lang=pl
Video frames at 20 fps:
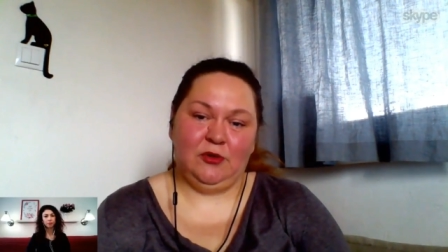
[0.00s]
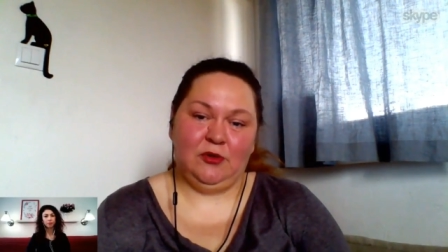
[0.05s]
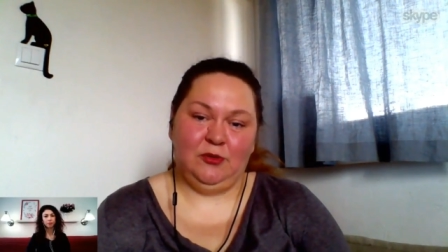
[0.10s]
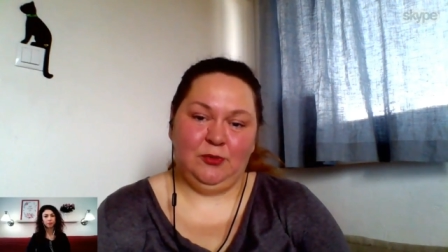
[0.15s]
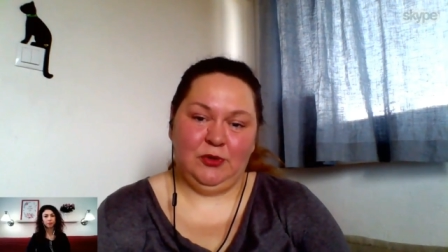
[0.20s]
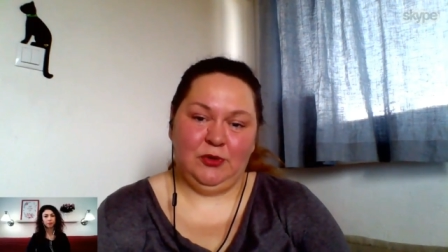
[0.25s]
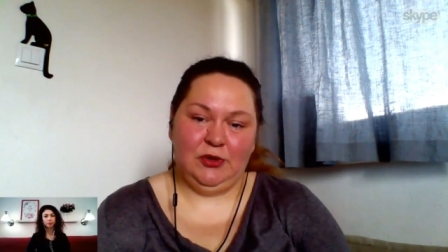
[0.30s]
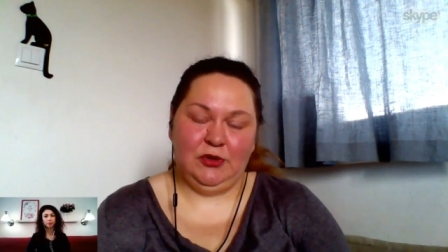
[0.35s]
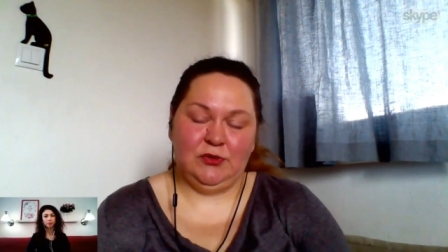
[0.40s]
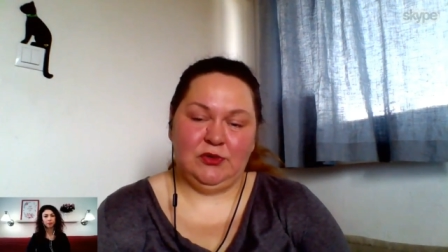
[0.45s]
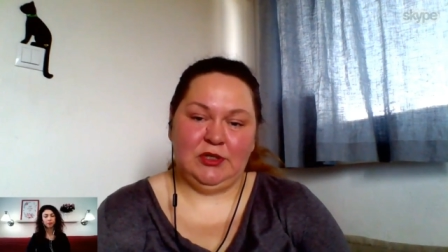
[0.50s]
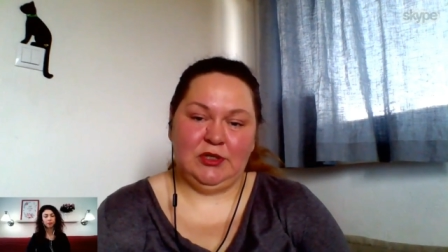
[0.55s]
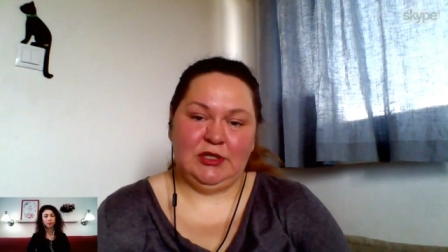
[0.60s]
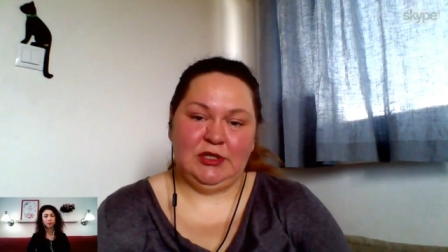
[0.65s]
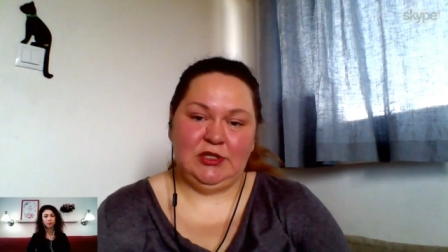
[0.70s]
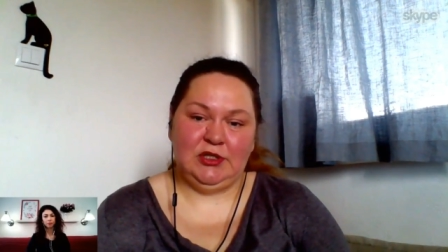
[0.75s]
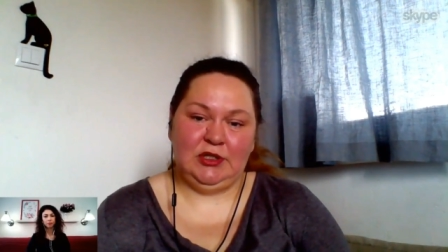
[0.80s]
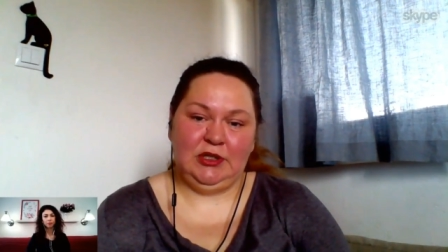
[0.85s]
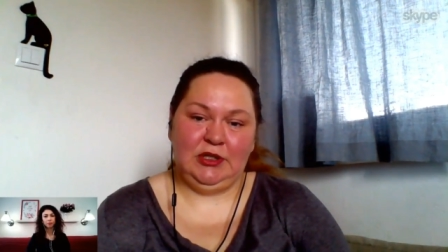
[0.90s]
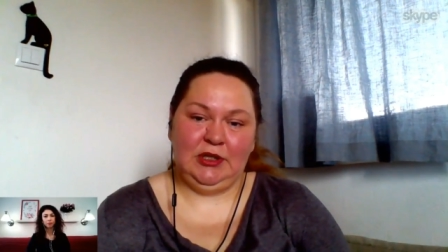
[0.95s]

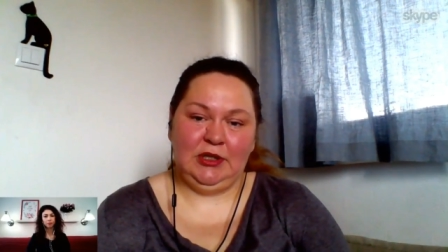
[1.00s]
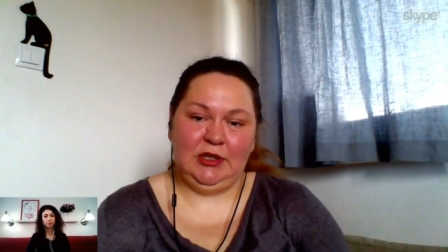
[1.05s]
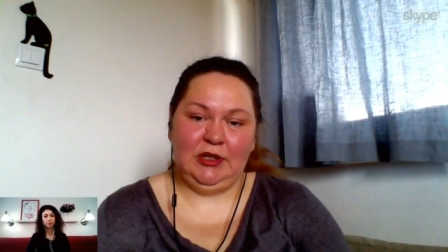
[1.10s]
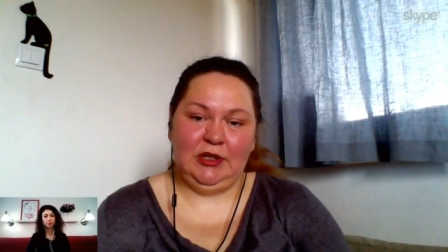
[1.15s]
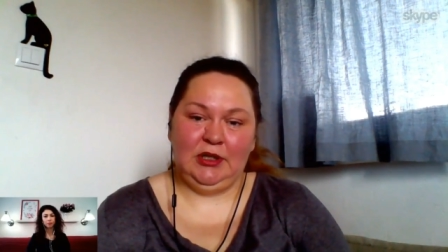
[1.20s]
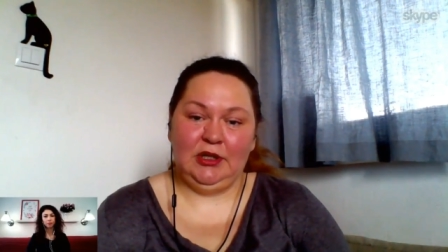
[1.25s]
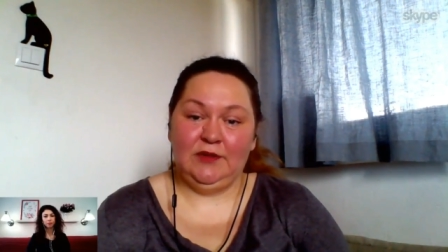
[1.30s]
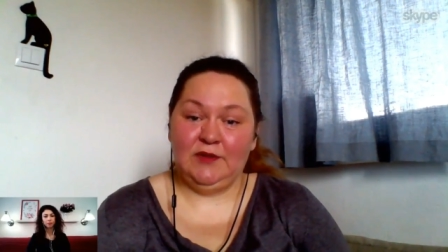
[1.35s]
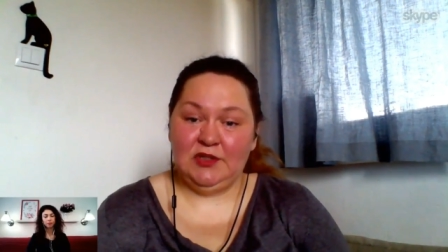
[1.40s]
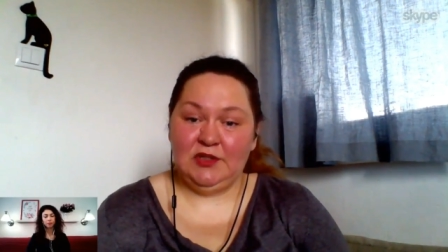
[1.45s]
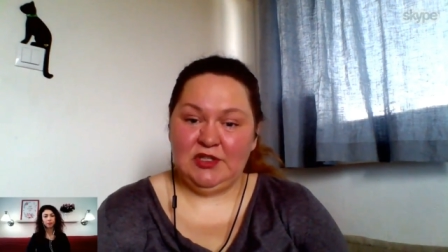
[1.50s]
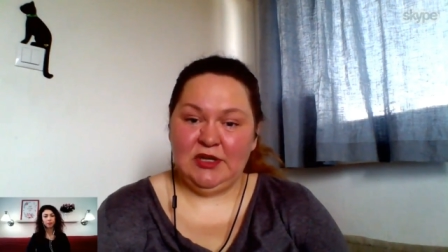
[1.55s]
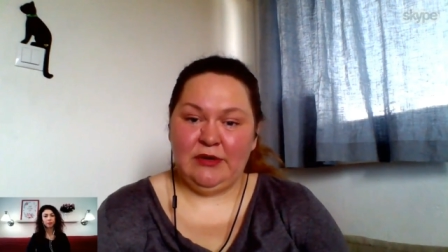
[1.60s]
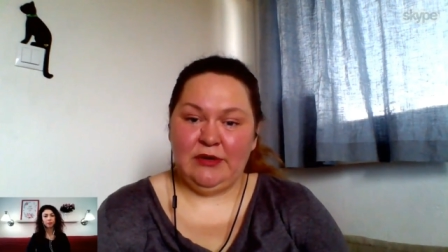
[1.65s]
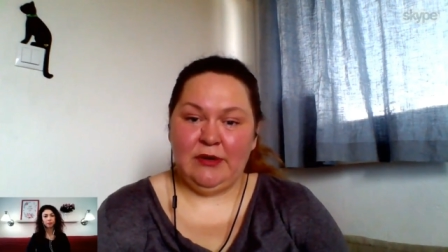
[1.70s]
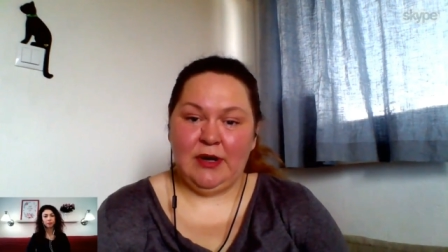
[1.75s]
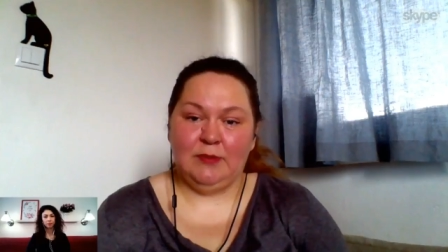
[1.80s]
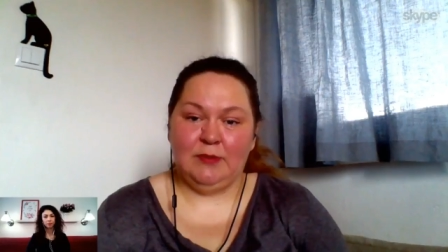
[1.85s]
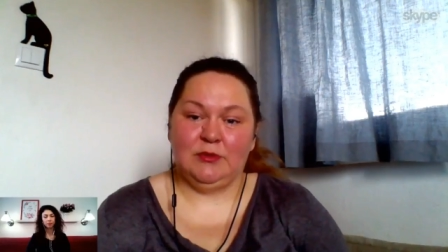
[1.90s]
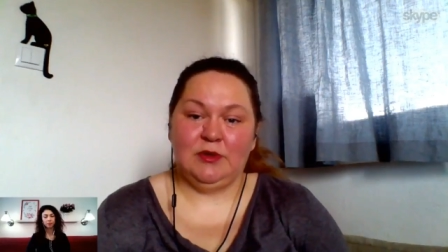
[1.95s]
podążać i, i
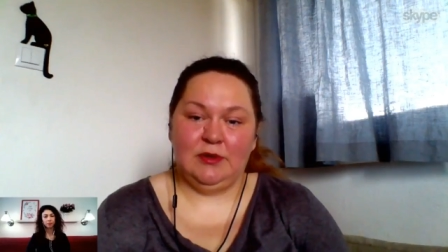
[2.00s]
wiedziałam,